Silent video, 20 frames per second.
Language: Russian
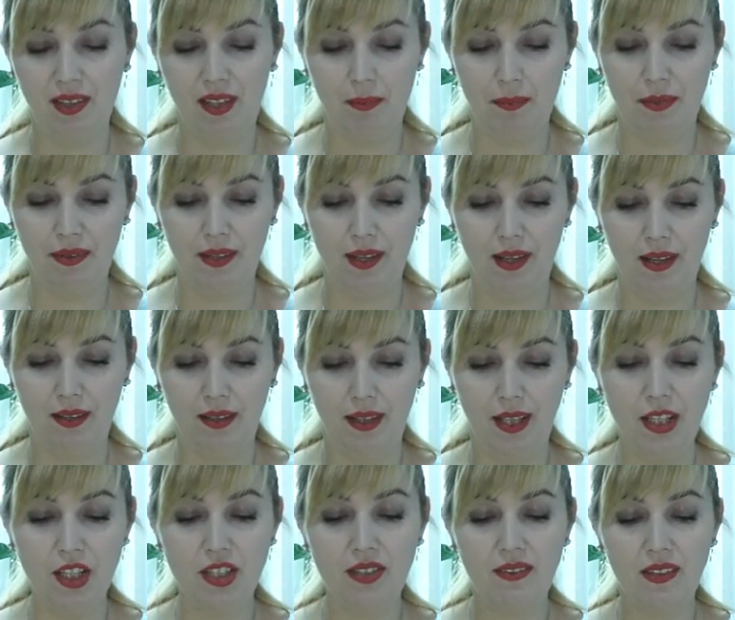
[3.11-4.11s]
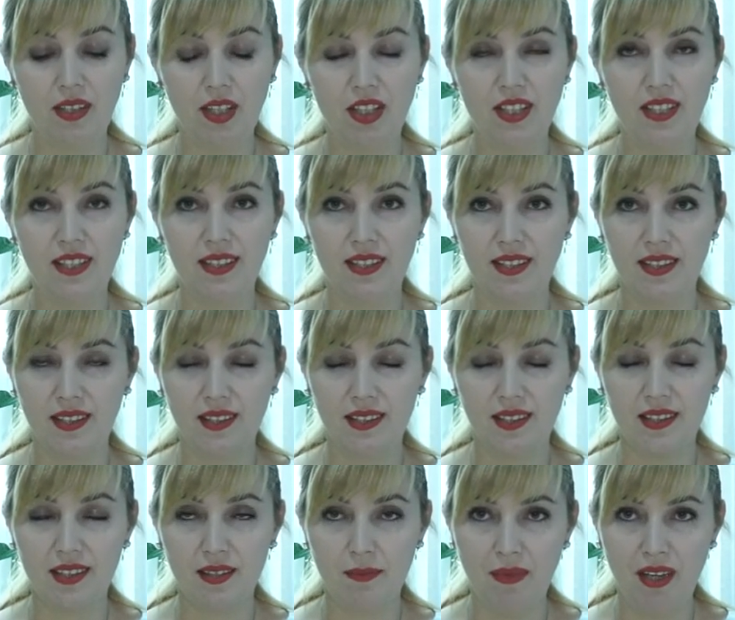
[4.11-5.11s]
капитал» количество
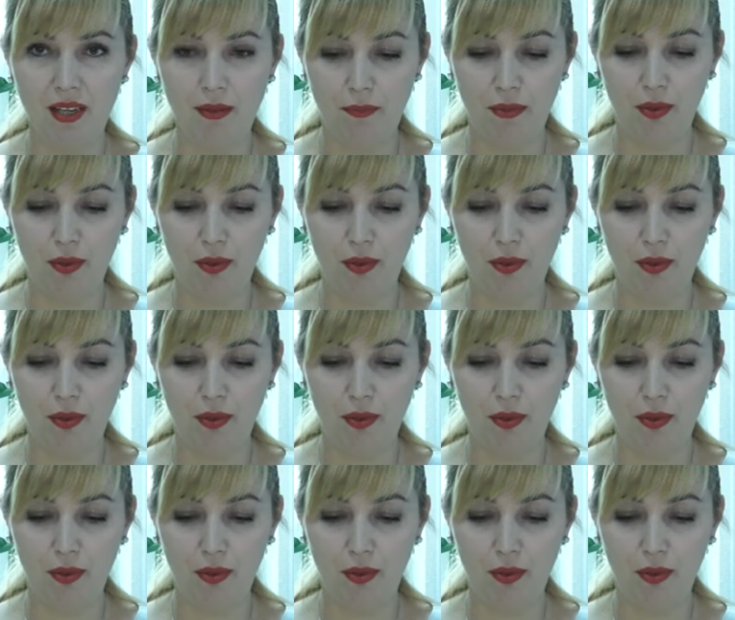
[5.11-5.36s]
российских семей,